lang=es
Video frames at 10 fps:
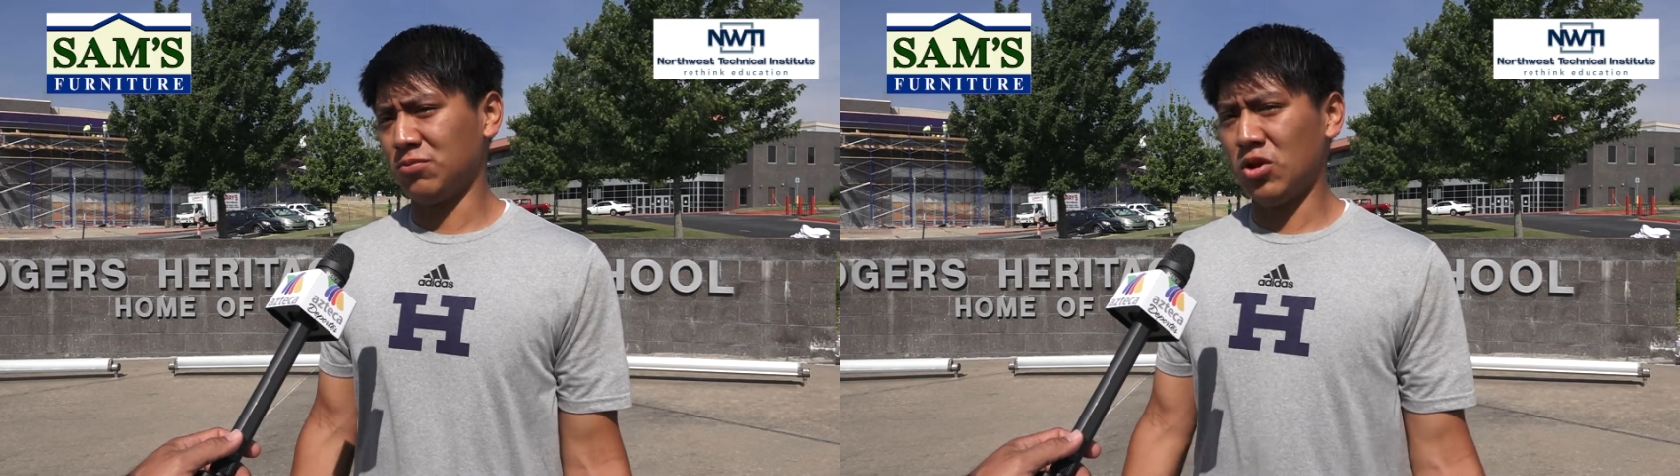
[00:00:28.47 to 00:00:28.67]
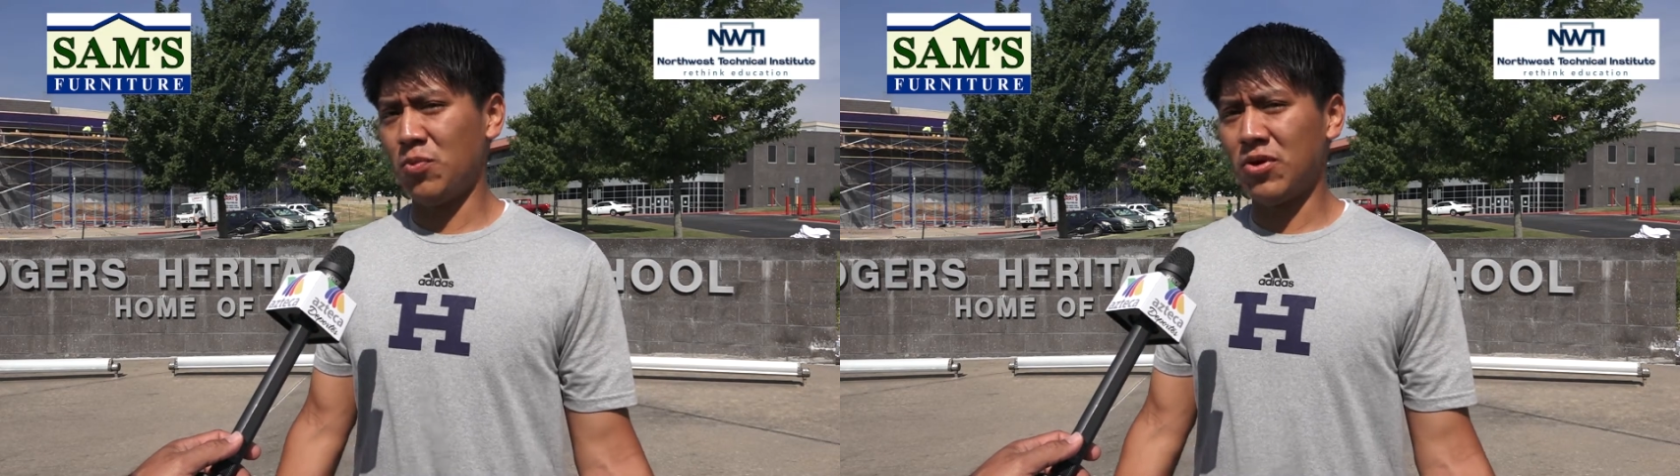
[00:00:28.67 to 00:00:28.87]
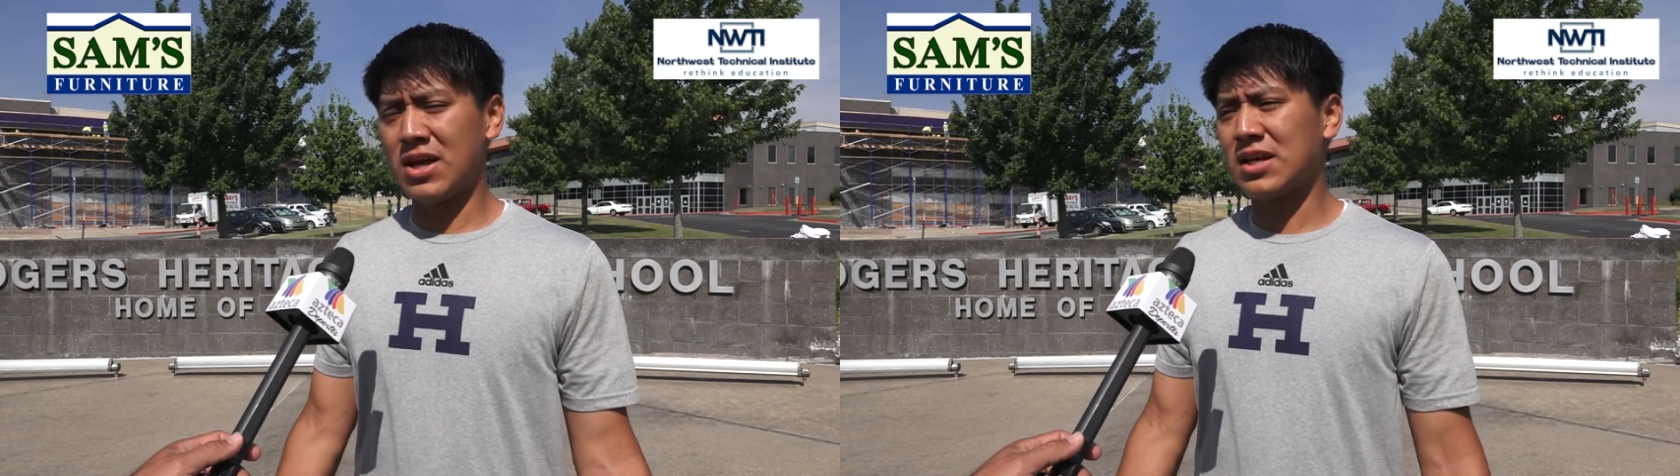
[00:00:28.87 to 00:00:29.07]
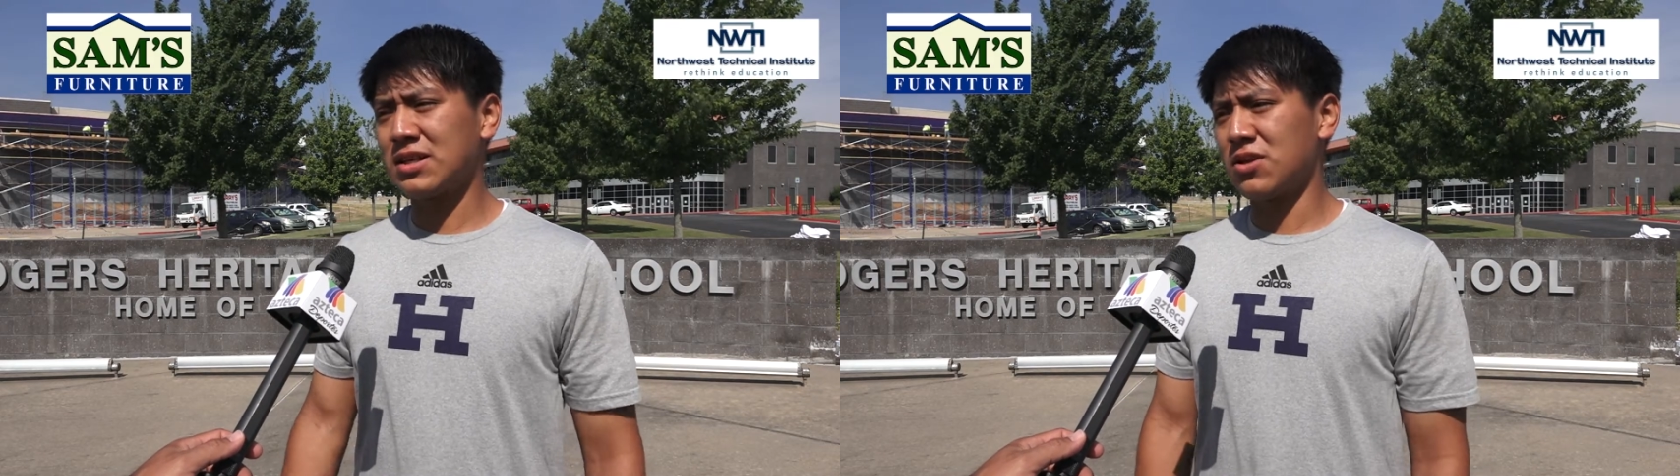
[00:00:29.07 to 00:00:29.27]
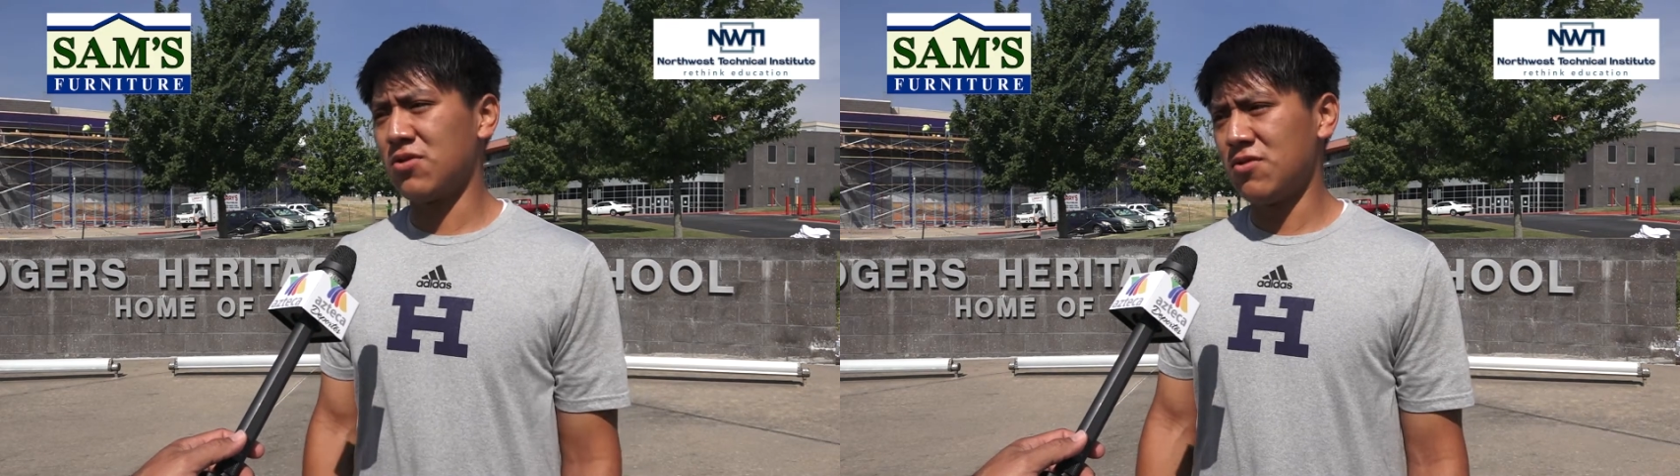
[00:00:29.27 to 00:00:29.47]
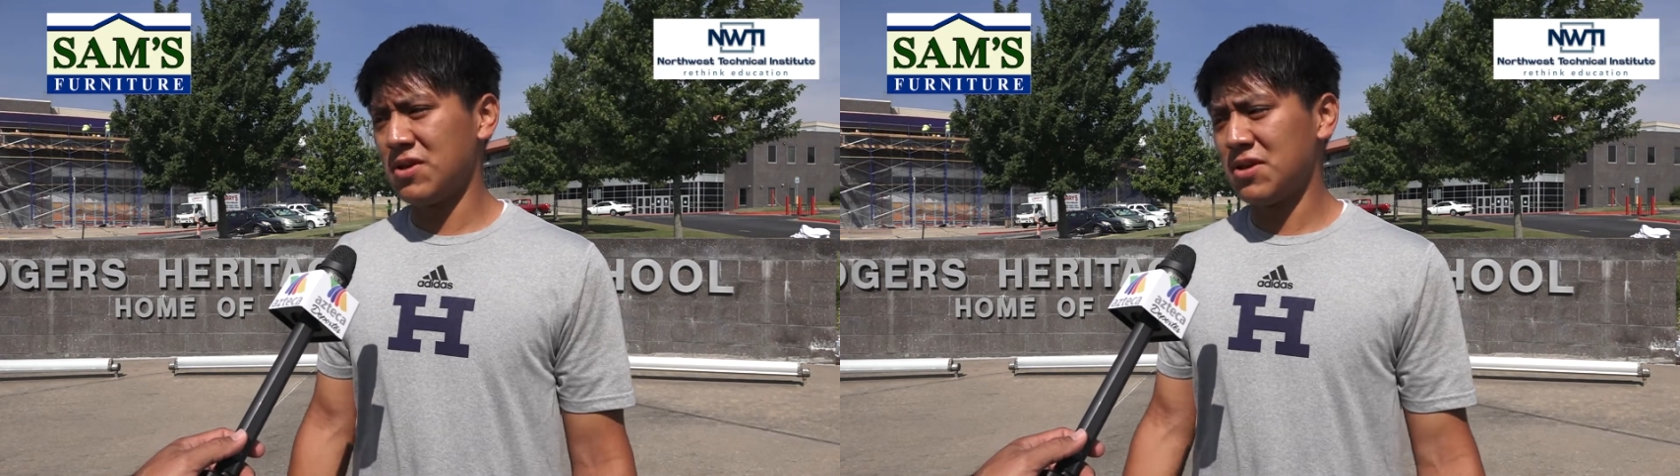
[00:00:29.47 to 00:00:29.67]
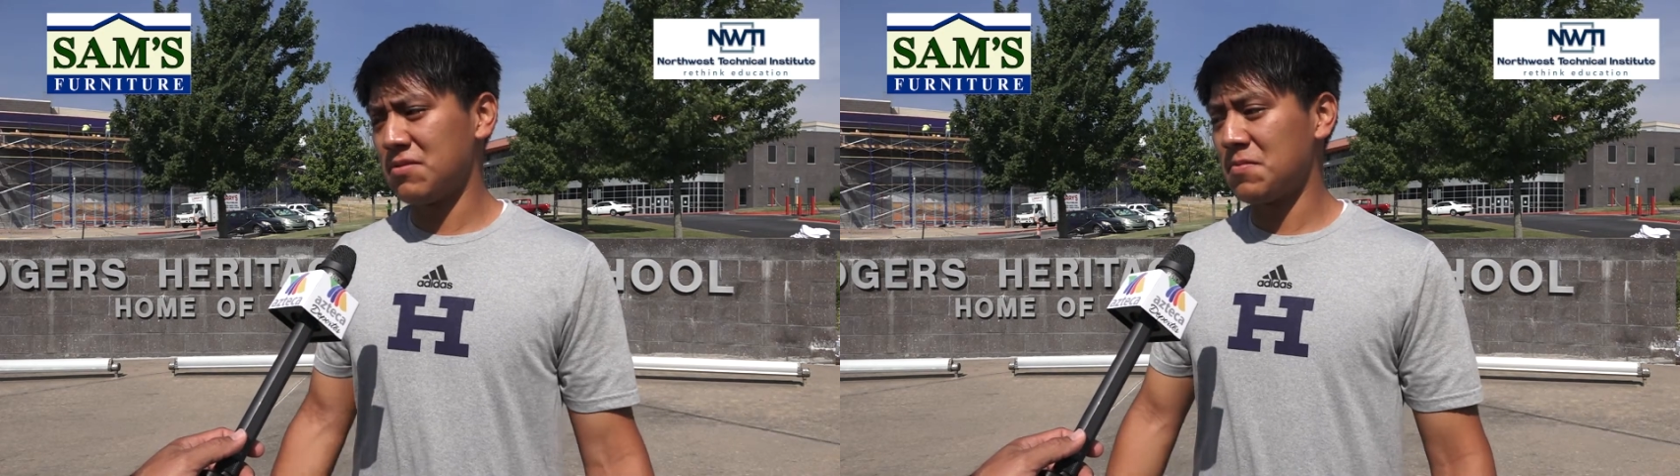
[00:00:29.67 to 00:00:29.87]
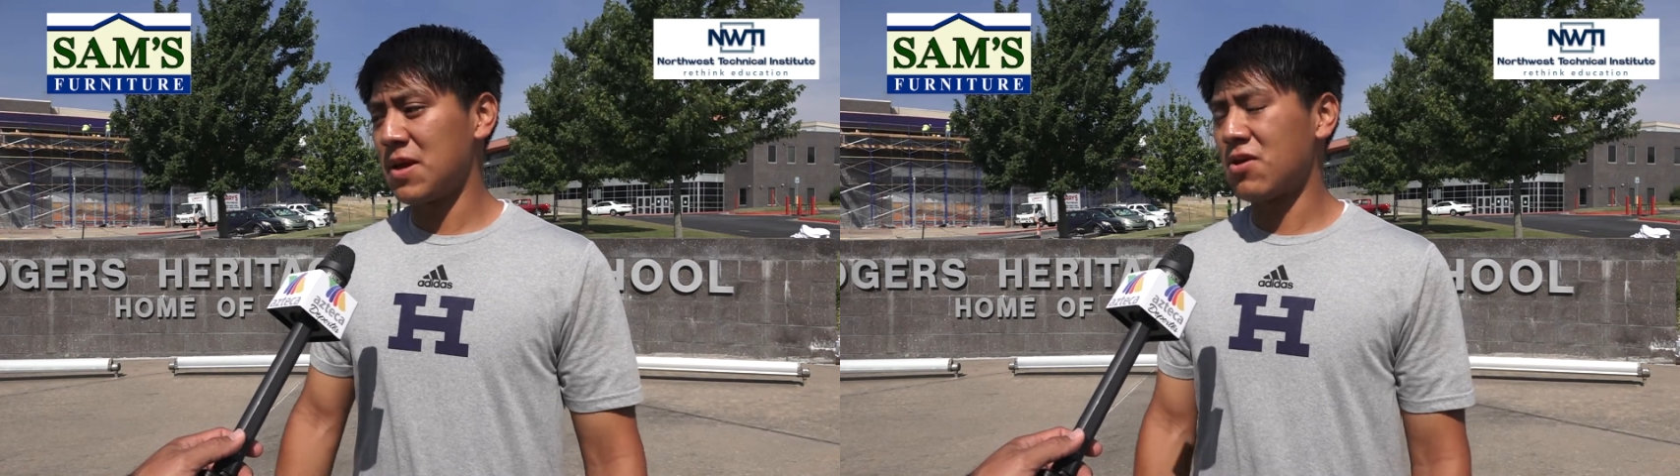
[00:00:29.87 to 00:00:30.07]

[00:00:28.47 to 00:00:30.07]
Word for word: lo podía hacer yo y me